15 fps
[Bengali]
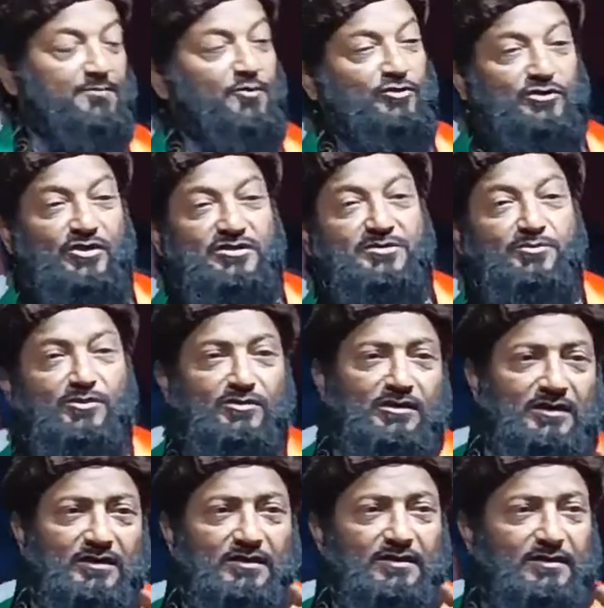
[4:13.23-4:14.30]
টাইম কত হয়েছে
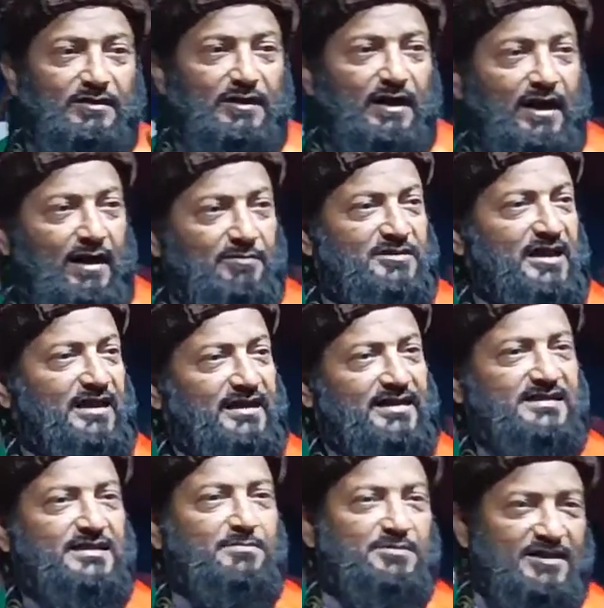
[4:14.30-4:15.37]
বলুন না আমি
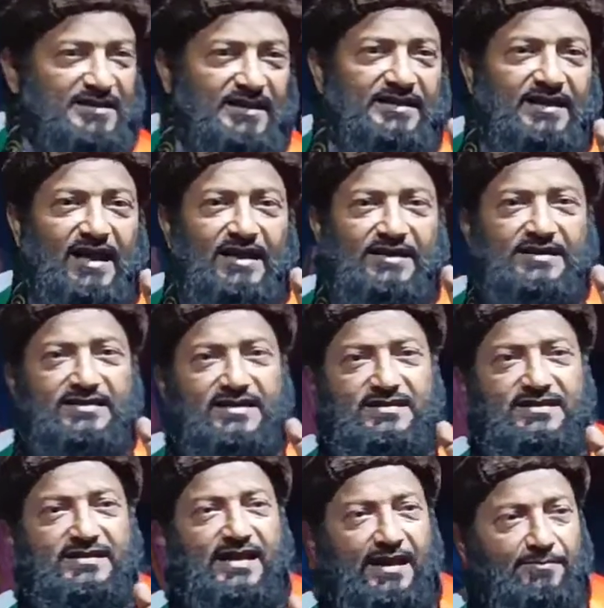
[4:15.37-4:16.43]
সাবজেক্টের দিকে
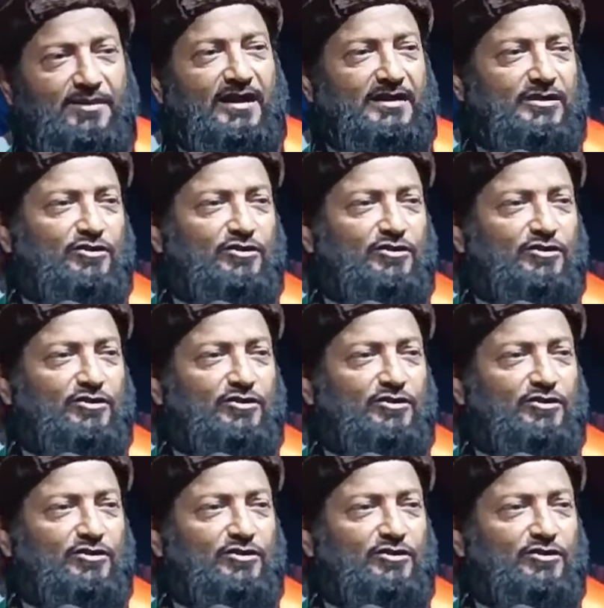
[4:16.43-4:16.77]
যাচ্ছি টাইম